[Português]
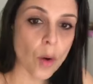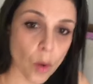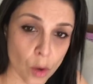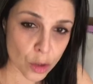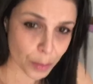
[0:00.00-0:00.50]

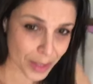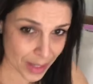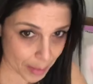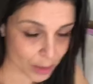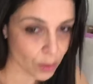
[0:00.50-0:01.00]
Onde eu
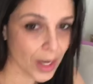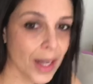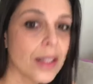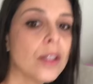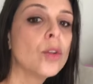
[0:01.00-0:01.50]
passei a
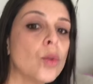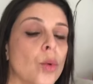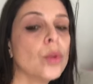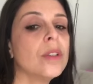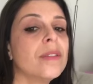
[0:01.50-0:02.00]
madrugada
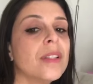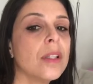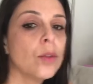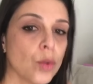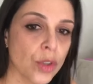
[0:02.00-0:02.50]
toda
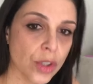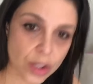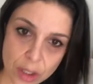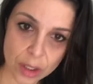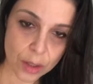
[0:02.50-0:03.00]
fazendo
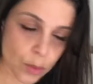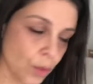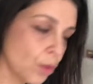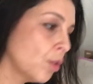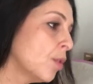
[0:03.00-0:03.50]

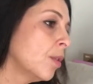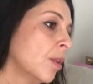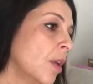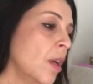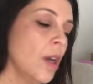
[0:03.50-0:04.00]
docinhos
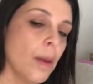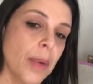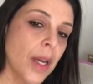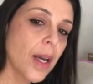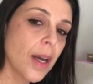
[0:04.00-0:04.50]

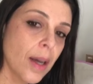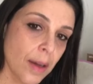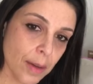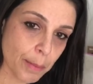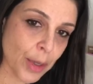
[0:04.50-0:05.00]

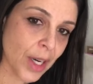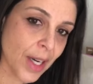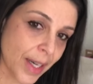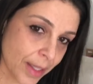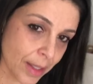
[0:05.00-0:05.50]
para
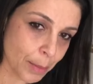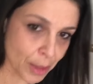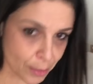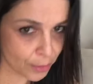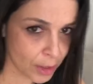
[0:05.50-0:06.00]
party da
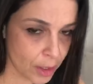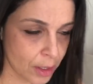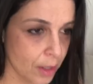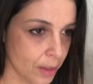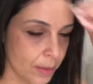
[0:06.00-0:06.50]
minha
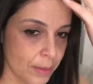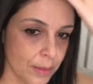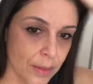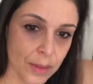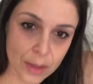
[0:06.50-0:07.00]
filha.
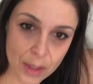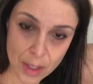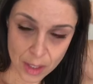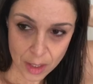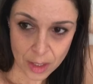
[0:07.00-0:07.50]

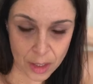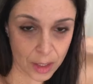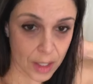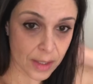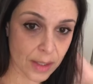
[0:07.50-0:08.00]

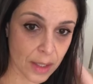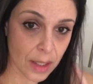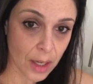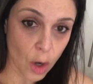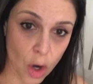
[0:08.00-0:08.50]
E
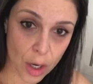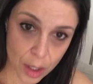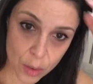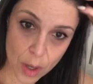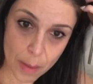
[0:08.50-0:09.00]
assim,
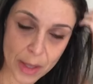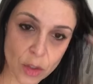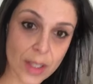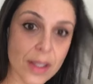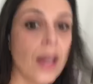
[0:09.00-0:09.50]
agora que o remédio
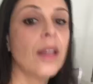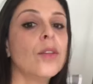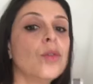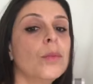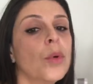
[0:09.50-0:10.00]
está
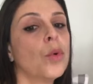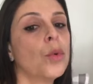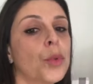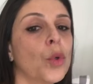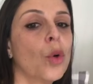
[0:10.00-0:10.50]
saindo do meu
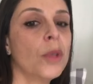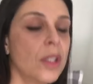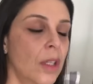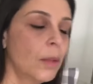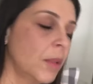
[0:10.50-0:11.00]
corpo, eu tô
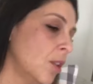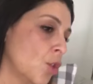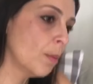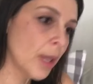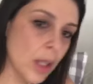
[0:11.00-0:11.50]
começando a me
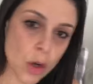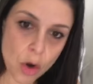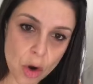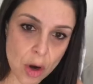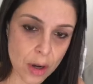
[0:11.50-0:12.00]
sentir
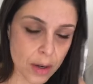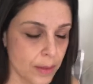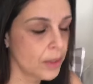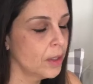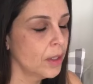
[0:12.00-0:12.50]
melhor.
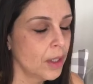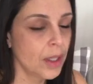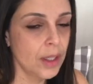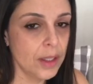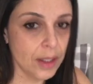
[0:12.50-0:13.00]

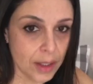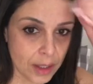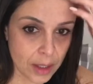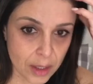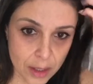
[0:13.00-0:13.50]

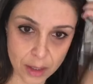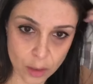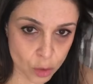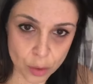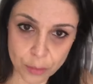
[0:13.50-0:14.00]
E
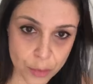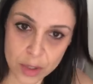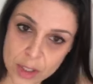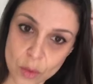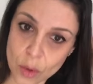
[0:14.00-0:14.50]
eu tiro forças